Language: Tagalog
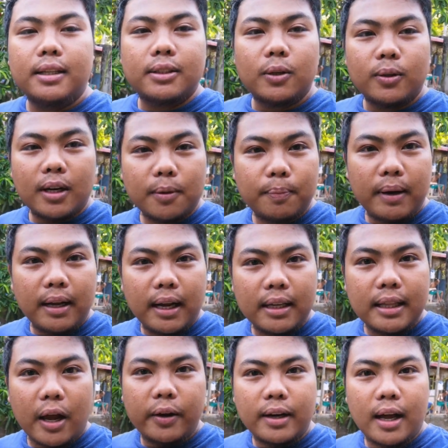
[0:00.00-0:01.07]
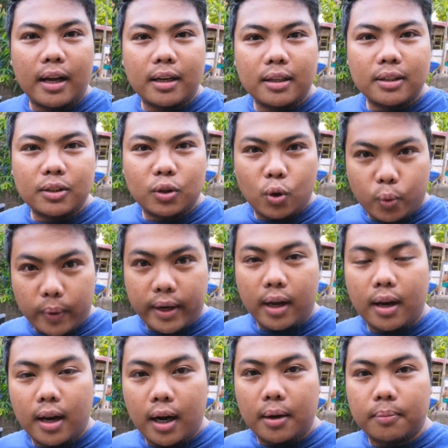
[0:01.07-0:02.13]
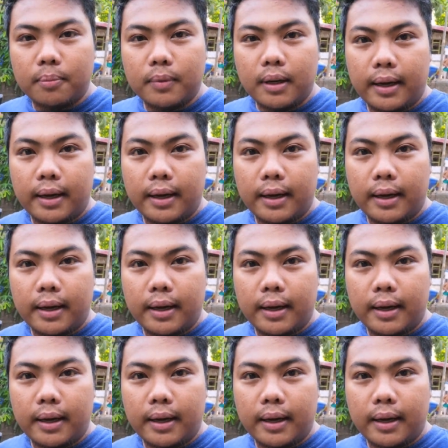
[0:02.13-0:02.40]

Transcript: So nagpalagay tayo ng two-way alarm.